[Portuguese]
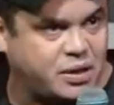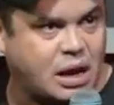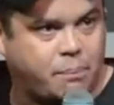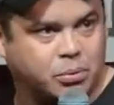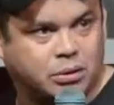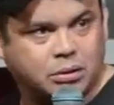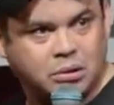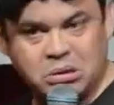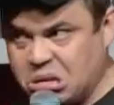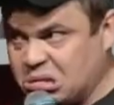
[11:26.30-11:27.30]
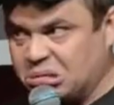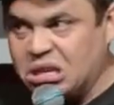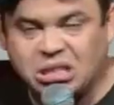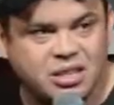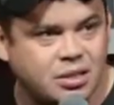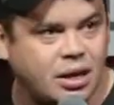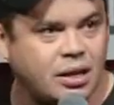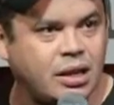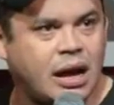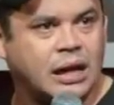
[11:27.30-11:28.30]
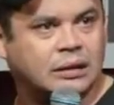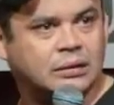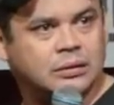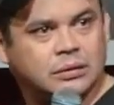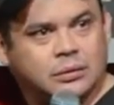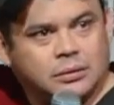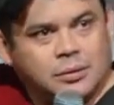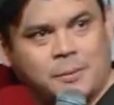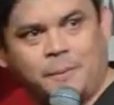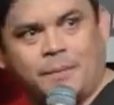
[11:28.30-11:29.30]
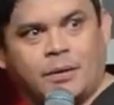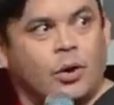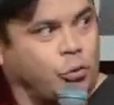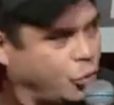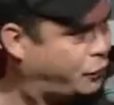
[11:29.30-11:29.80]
esse filho da puta. Deixar esse sirene ligado. Eu